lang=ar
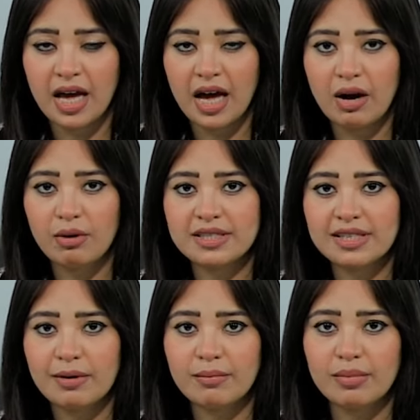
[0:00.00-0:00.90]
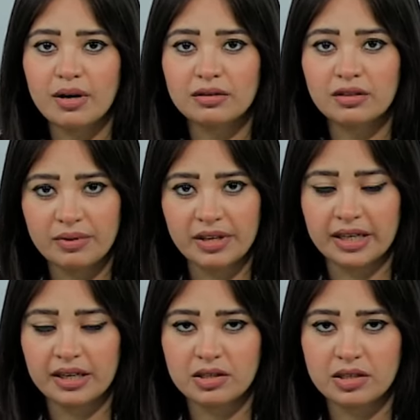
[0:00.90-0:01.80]
أول سبب طبيعي
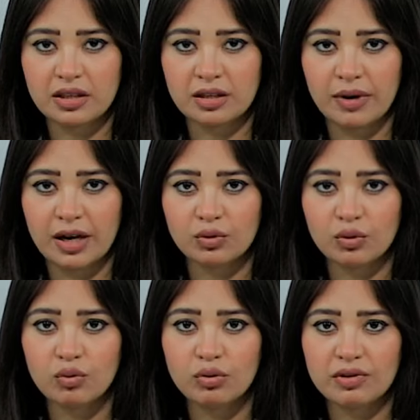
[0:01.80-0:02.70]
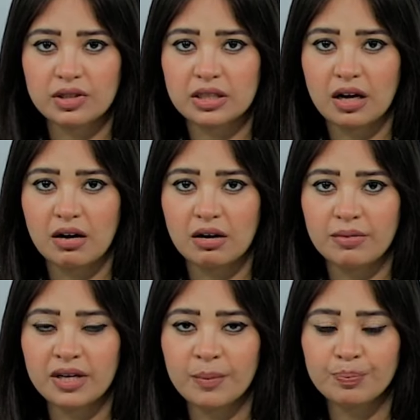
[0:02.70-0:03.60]
خاصة مع دخول فصل
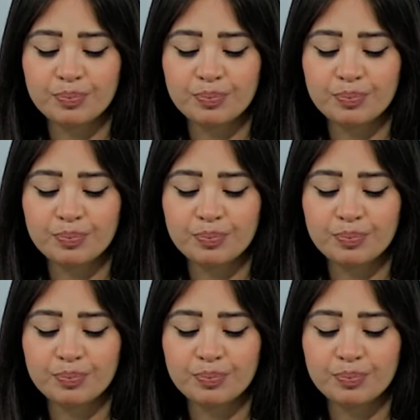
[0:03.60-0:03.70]
الربيع